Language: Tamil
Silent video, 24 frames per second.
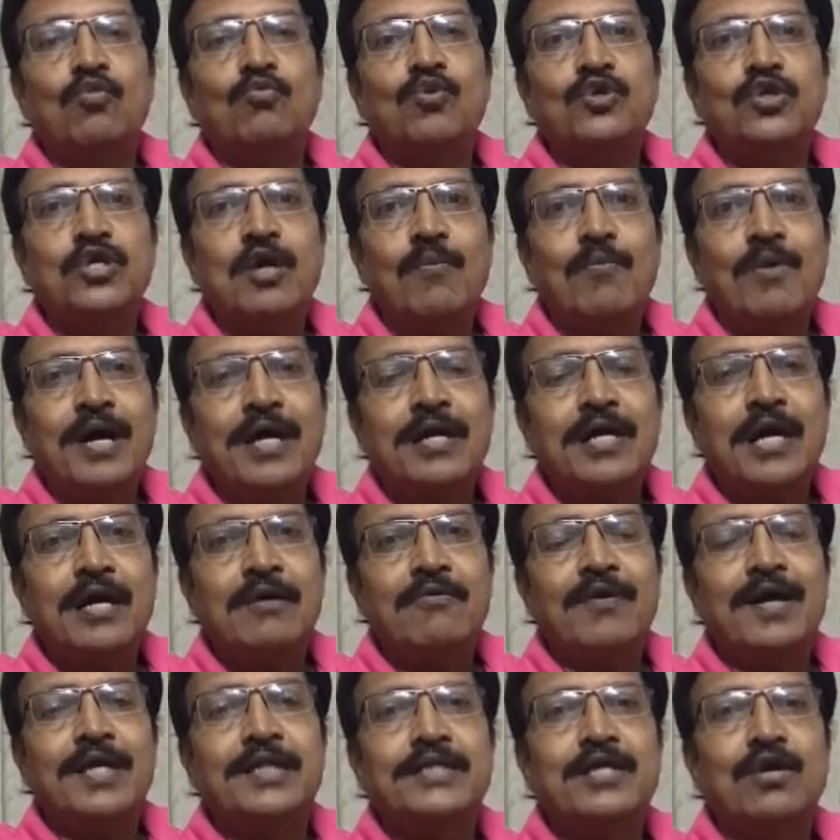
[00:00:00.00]

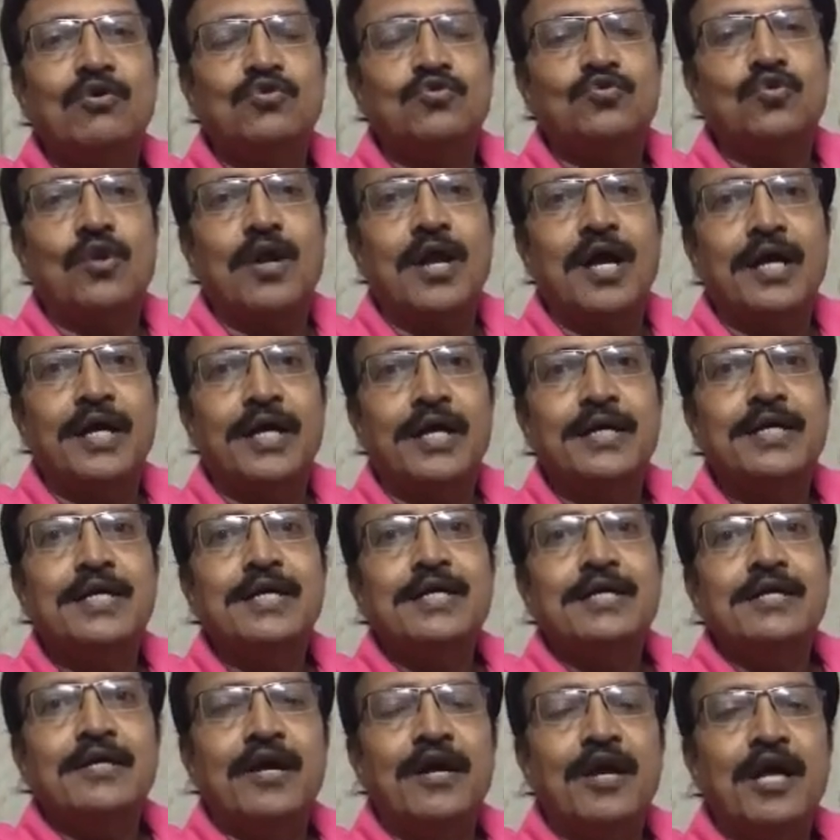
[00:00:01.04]
திட்டமிடலும்
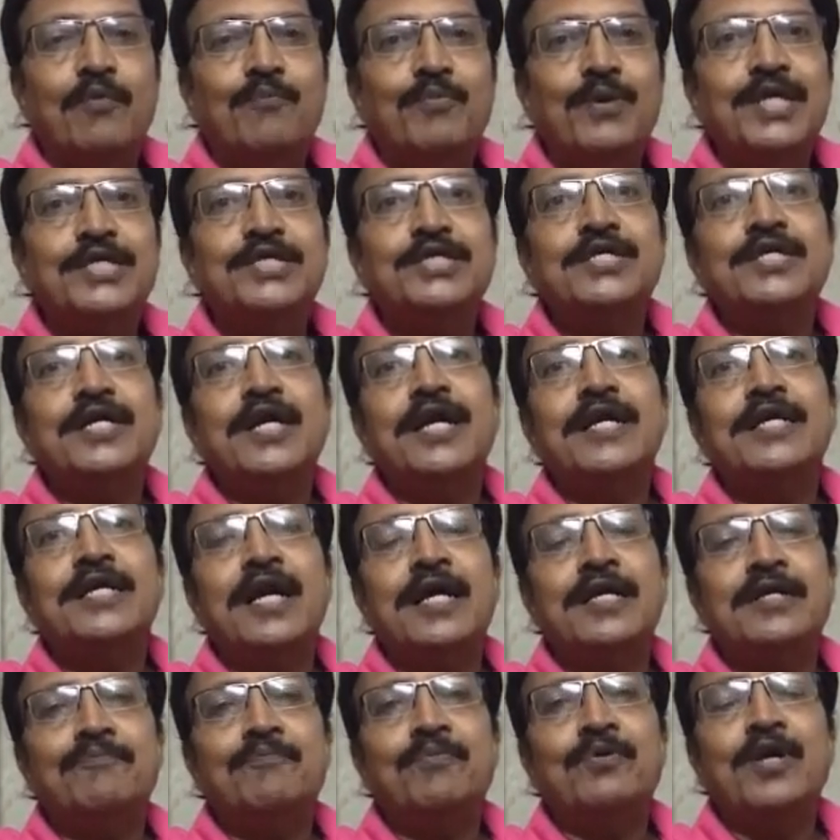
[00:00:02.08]
செயல்படுத்துறதும் தான்
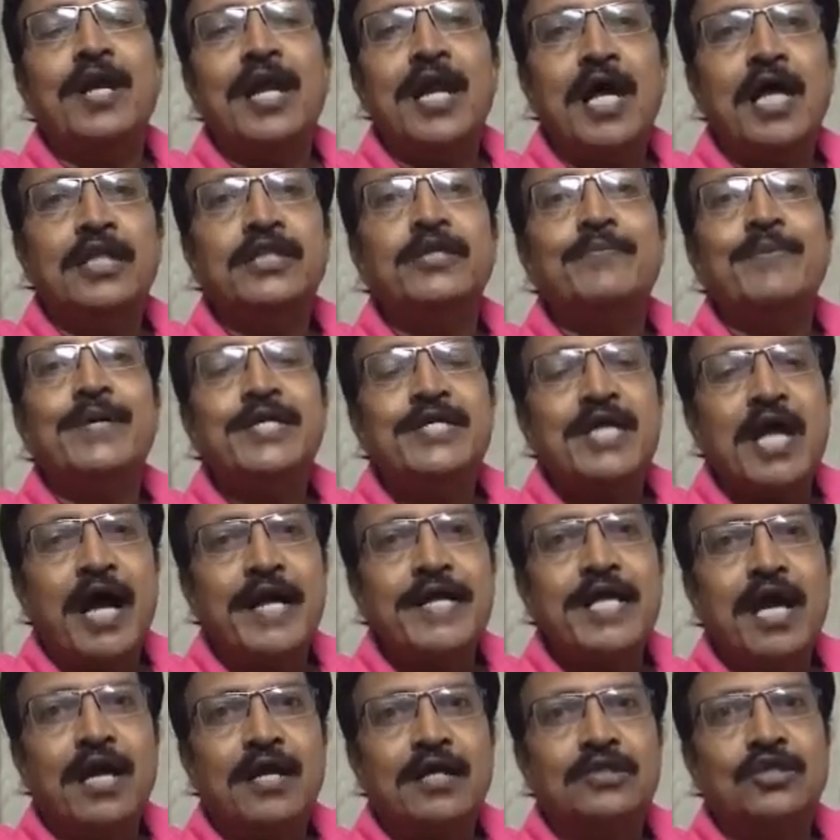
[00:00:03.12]
ஒரே வேலையாக இருக்குது
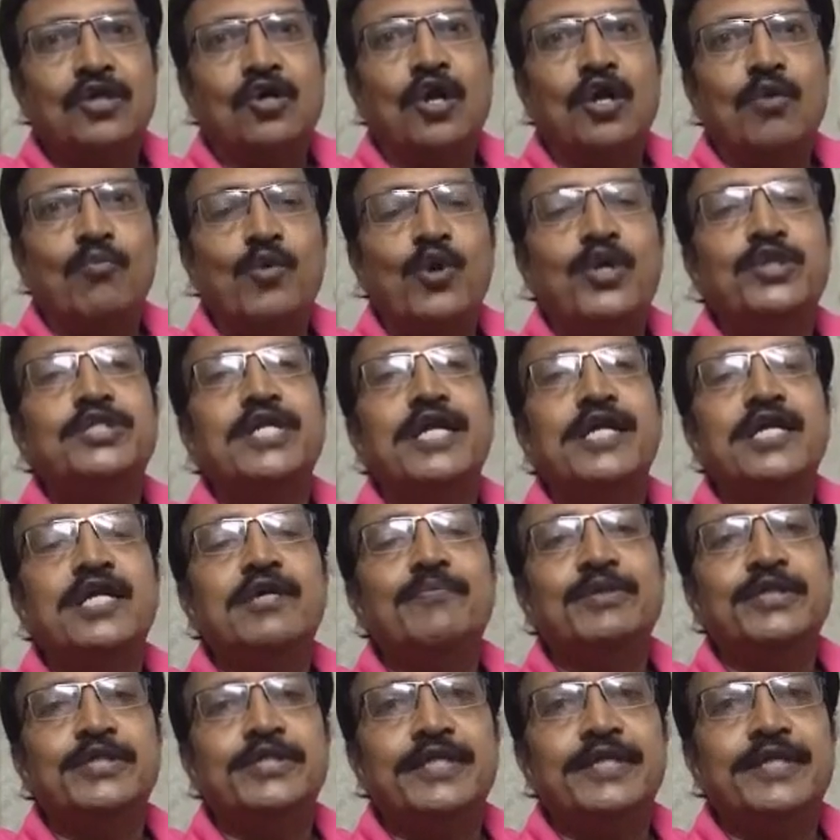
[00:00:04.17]
அப்படிங்கிறத நம்ம
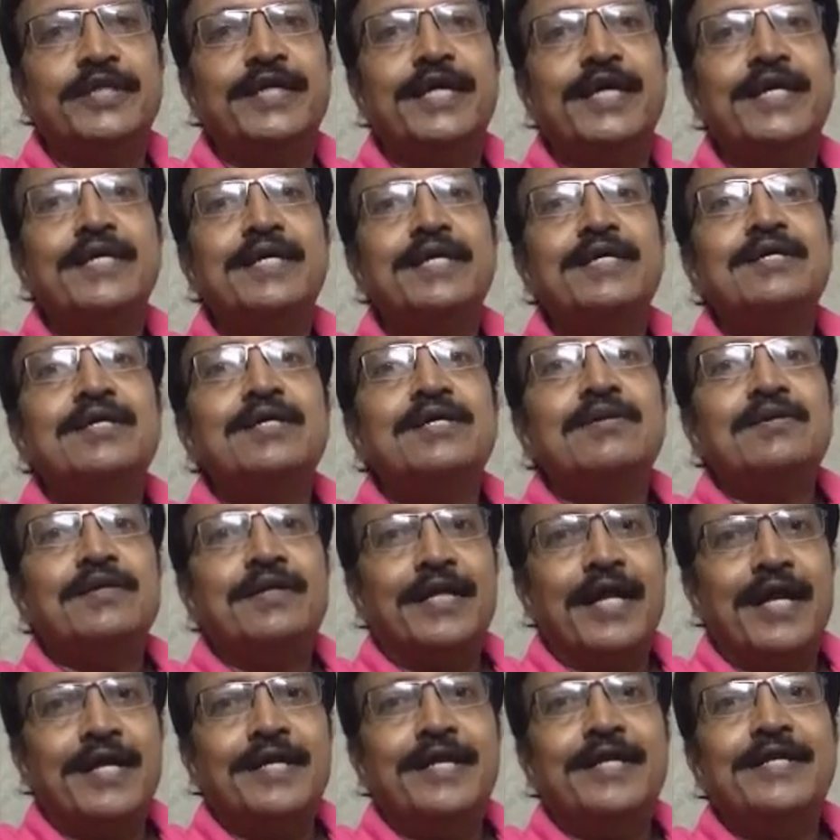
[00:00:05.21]
நல்லா
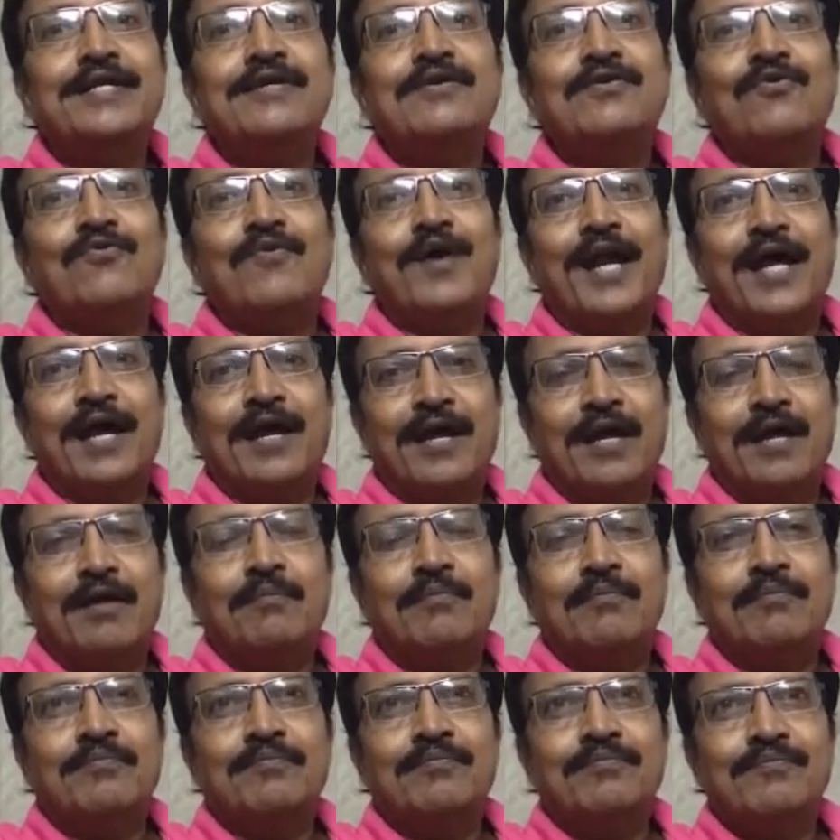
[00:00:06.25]
கவனமாக புரிஞ்சுக்கிறோம்
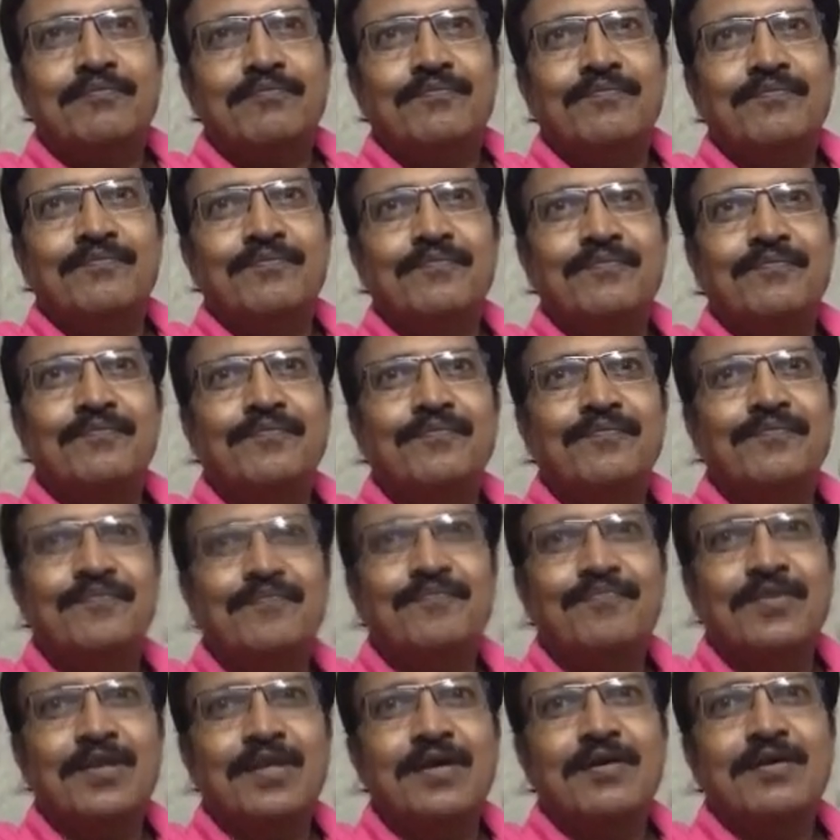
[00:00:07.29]
நன்றி
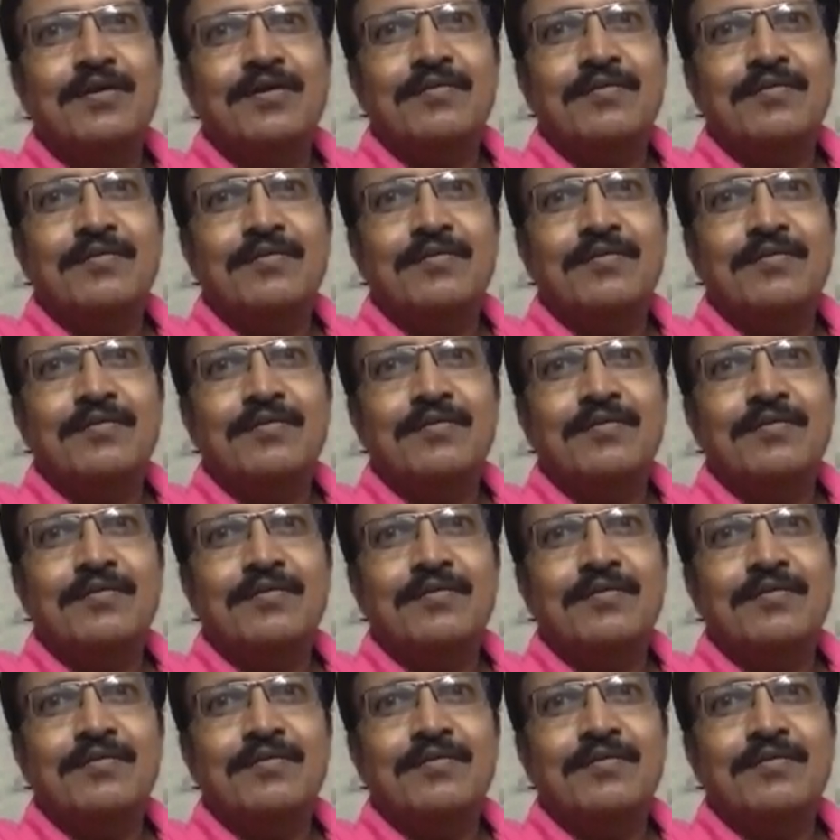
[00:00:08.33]
வணக்கம்